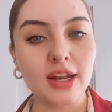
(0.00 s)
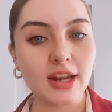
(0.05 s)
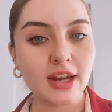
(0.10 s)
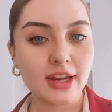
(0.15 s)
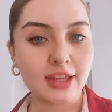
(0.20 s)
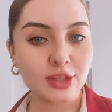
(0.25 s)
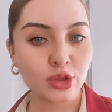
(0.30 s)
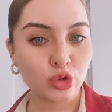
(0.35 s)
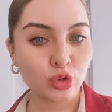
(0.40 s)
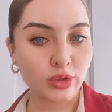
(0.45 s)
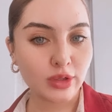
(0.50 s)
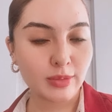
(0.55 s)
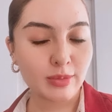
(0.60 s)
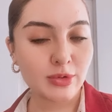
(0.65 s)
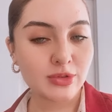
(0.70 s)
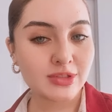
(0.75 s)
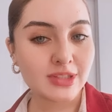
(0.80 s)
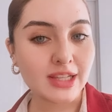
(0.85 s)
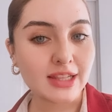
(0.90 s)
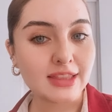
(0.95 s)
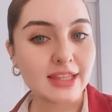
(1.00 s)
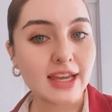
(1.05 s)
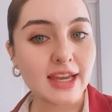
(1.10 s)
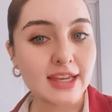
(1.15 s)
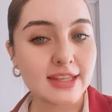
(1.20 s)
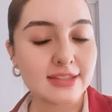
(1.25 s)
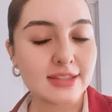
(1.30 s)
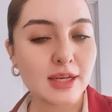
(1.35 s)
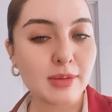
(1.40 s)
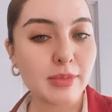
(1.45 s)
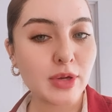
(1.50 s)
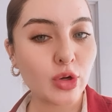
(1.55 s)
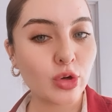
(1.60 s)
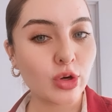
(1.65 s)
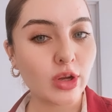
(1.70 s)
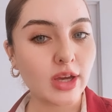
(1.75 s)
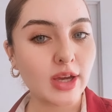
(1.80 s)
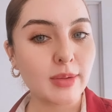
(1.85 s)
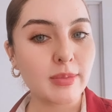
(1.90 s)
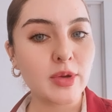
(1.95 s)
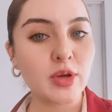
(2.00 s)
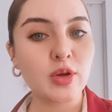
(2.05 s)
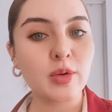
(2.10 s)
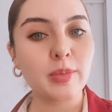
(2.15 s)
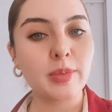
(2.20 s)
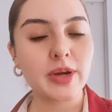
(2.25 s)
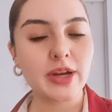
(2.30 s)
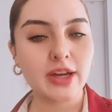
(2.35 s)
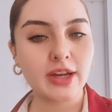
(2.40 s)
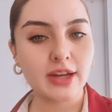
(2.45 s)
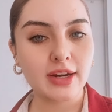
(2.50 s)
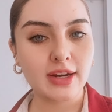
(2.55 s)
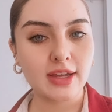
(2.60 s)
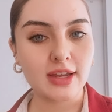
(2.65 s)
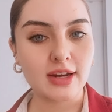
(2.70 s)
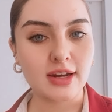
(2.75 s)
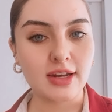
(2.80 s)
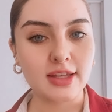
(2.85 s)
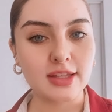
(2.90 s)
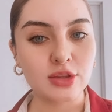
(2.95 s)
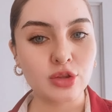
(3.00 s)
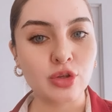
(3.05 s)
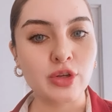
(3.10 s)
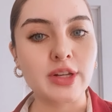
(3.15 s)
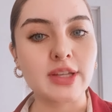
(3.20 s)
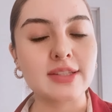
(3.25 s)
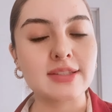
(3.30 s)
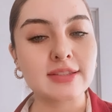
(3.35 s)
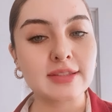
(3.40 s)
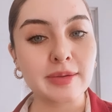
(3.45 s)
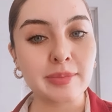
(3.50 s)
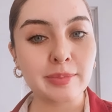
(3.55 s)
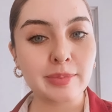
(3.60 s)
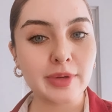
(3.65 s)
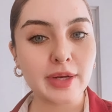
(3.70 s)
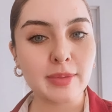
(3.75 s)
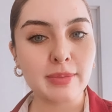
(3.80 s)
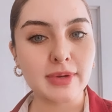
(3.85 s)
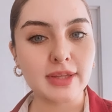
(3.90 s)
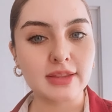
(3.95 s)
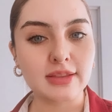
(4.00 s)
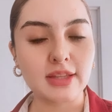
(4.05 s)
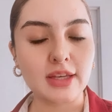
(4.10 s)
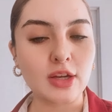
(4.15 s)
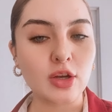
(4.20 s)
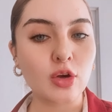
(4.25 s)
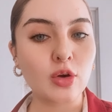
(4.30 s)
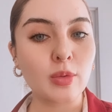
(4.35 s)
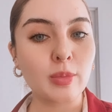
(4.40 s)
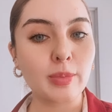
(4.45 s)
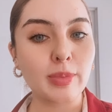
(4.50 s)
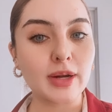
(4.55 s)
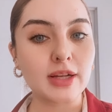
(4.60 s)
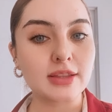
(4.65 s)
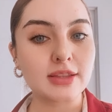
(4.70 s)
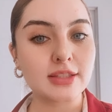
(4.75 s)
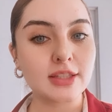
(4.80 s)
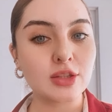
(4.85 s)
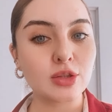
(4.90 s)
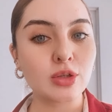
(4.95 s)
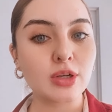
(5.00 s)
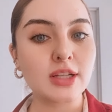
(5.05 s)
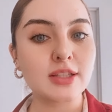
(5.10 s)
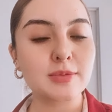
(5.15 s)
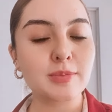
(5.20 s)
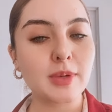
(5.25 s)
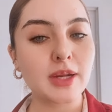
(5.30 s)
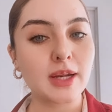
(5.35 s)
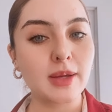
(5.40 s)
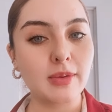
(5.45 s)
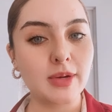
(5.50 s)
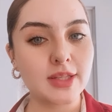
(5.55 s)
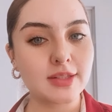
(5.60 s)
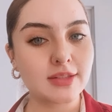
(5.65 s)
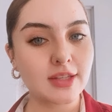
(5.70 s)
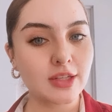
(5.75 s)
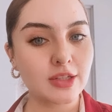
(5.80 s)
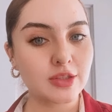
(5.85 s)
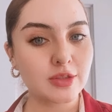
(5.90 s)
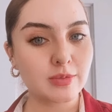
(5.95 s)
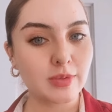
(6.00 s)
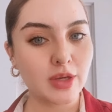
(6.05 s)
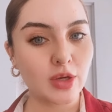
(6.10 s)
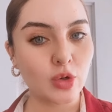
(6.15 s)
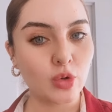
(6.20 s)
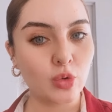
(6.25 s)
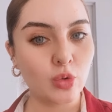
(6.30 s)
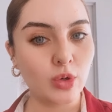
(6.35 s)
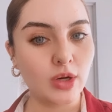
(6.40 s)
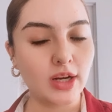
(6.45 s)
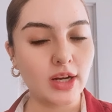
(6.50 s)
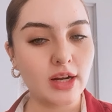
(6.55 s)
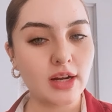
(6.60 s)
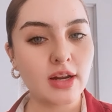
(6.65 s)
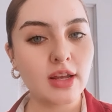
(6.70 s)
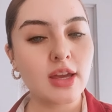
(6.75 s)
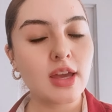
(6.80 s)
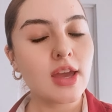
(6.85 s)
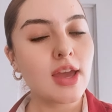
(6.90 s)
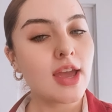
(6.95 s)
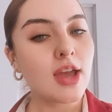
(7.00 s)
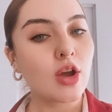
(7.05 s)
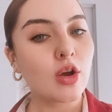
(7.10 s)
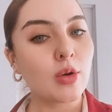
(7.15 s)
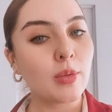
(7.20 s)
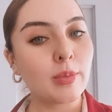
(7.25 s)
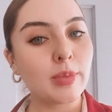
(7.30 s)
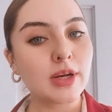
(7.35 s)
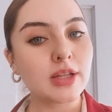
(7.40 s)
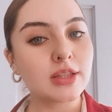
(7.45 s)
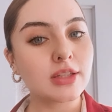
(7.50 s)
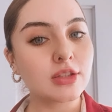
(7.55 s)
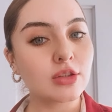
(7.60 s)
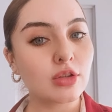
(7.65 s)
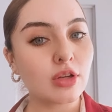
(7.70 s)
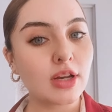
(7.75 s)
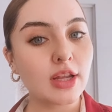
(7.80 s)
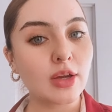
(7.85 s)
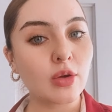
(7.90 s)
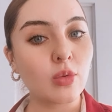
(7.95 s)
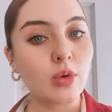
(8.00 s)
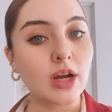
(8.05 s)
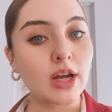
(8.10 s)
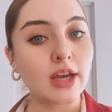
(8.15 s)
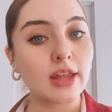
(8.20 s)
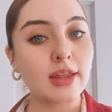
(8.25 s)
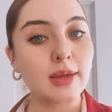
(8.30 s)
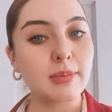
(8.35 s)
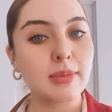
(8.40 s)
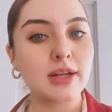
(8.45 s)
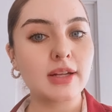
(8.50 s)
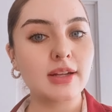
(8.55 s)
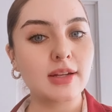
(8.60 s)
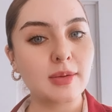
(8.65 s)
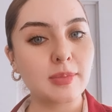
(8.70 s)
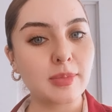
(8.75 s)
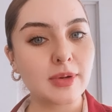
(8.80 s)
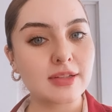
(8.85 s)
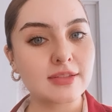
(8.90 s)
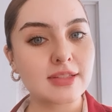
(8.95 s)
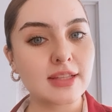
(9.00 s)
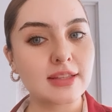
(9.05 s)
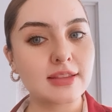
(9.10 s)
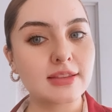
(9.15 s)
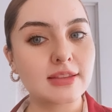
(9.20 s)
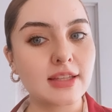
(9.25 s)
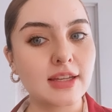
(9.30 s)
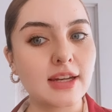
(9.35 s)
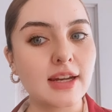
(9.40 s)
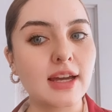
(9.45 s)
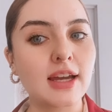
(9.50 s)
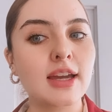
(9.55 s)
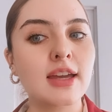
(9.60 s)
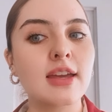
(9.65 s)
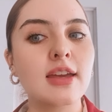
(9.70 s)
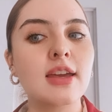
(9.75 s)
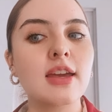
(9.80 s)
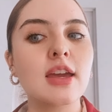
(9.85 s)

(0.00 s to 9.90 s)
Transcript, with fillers: la lectura en voz alta es el mejor camino para crear lectores, simplemente compartiendo las palabras que nos vinculan, compartiendo el lenguaje de manera placentera,